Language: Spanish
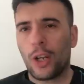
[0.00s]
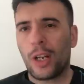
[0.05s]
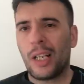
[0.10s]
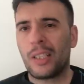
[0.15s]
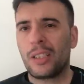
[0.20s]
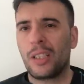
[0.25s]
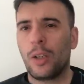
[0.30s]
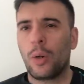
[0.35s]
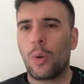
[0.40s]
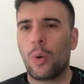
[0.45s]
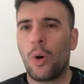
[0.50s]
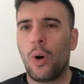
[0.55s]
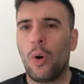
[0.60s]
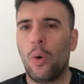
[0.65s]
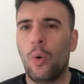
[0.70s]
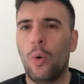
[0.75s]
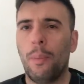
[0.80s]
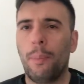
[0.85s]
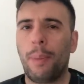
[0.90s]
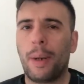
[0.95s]
Racing jugó
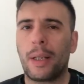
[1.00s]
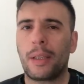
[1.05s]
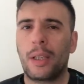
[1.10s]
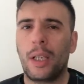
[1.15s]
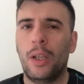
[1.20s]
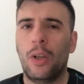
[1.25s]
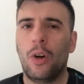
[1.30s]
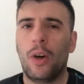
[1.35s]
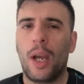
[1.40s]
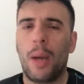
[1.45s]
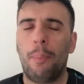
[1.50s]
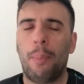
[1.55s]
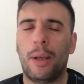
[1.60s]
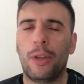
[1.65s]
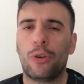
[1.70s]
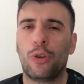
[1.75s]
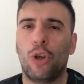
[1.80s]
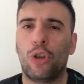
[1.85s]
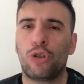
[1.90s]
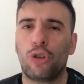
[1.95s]
un partido
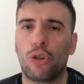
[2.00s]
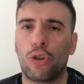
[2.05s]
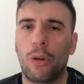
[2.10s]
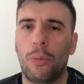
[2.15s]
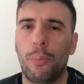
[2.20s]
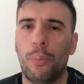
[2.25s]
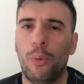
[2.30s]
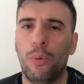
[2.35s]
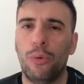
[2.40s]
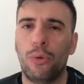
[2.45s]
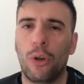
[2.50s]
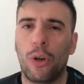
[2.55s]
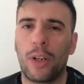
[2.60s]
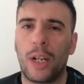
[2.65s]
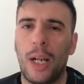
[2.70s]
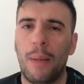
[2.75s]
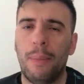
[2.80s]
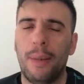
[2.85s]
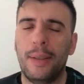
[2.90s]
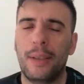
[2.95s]
espantoso con puntos
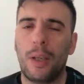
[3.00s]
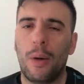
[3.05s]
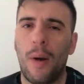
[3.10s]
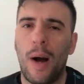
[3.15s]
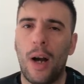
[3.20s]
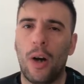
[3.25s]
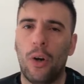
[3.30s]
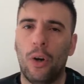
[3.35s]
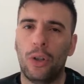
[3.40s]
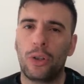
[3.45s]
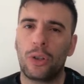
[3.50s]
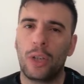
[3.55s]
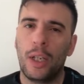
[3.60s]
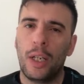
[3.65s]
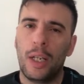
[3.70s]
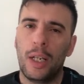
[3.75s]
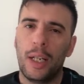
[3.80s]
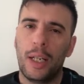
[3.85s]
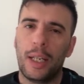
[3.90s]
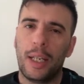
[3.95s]
realmente bajos
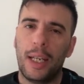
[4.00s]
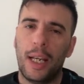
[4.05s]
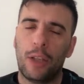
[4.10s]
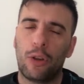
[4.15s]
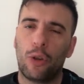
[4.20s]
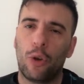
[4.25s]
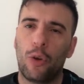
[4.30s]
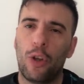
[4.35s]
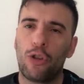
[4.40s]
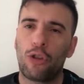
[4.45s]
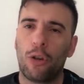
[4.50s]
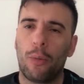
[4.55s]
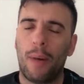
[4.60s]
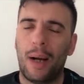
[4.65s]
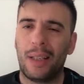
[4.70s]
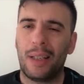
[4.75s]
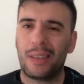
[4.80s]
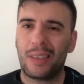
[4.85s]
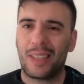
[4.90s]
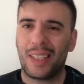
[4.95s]
y esto no hizo
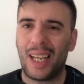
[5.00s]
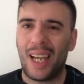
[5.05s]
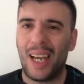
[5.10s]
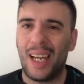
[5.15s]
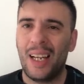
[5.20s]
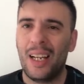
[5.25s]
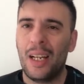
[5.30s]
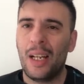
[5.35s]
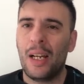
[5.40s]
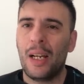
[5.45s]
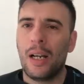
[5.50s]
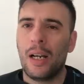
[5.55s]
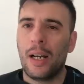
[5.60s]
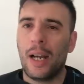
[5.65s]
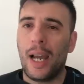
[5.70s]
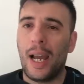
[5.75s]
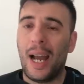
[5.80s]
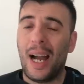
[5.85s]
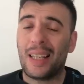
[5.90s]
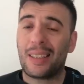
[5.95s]
más que
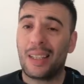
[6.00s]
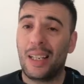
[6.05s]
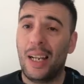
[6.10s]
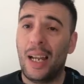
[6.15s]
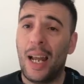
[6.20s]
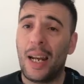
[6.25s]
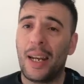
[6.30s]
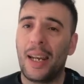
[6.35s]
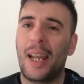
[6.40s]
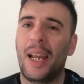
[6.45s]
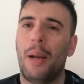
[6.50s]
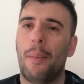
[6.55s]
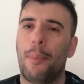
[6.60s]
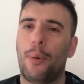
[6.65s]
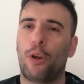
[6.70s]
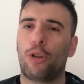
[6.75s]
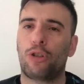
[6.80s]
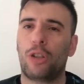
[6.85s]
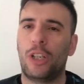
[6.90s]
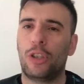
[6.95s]
eh, acelerar el
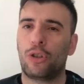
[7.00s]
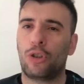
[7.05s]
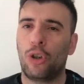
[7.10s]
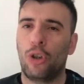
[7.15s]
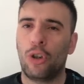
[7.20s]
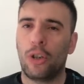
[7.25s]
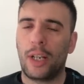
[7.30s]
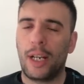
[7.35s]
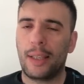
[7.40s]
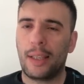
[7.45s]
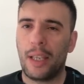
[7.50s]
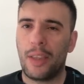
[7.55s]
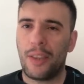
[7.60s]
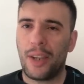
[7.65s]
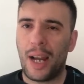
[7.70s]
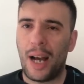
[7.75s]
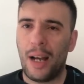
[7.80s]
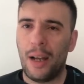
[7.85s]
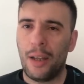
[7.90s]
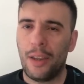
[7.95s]
proceso que
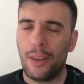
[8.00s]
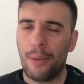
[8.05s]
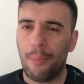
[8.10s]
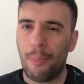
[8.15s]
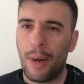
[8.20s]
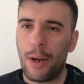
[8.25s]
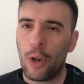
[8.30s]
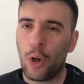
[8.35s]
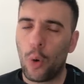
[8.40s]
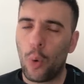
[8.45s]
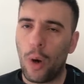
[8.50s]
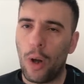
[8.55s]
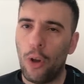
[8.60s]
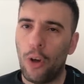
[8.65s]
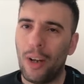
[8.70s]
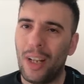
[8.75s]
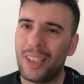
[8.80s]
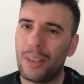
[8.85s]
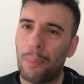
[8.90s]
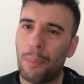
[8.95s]
tendrá varios
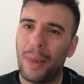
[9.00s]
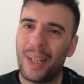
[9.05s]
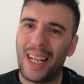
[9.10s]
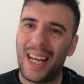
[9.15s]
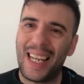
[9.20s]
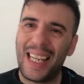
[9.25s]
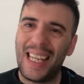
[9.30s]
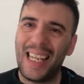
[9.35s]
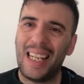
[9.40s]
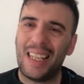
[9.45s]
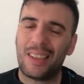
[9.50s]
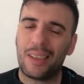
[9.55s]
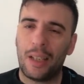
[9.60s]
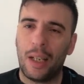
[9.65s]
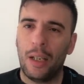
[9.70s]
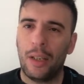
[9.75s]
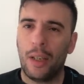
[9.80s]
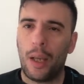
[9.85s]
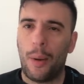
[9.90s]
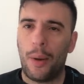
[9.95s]
jugadores para
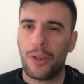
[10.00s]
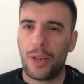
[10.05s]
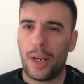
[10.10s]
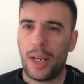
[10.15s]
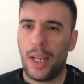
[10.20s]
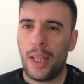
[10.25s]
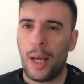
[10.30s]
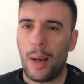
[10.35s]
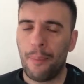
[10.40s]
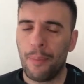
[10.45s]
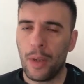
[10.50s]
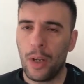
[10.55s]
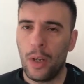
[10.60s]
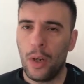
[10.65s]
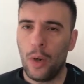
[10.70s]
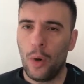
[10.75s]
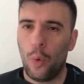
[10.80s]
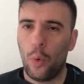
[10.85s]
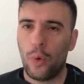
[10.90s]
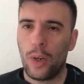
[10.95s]
irse de Avellaneda
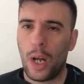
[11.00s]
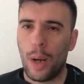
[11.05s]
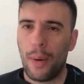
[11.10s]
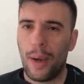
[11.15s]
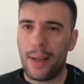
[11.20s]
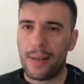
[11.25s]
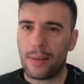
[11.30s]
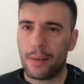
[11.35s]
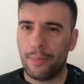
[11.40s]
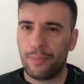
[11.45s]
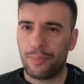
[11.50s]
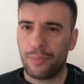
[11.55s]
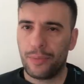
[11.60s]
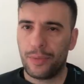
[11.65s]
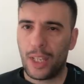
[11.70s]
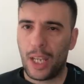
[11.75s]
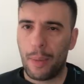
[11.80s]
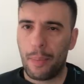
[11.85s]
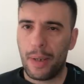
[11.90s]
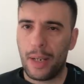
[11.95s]
una vez
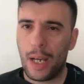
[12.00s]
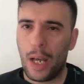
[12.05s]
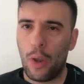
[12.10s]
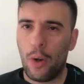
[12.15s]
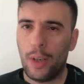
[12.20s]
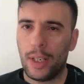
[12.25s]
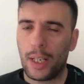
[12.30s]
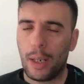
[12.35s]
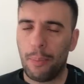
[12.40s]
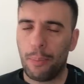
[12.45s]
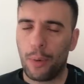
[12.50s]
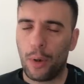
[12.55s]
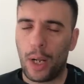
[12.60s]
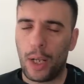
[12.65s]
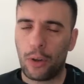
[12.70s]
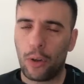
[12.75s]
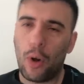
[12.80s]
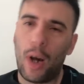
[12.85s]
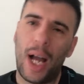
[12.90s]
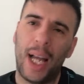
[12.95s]
terminado el
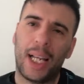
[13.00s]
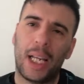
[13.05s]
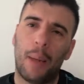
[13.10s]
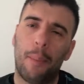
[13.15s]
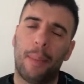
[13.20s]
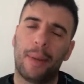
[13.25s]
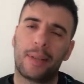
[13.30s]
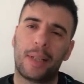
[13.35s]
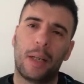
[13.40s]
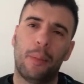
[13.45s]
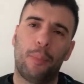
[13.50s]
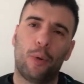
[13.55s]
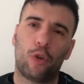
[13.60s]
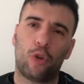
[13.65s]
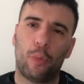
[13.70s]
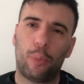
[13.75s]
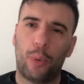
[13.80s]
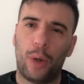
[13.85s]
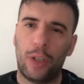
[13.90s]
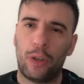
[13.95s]
campeonato. Hay que empezar, por
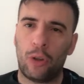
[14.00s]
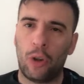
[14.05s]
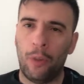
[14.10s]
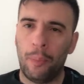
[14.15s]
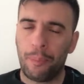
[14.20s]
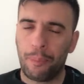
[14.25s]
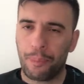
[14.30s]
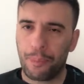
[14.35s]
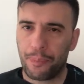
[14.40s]
supuesto,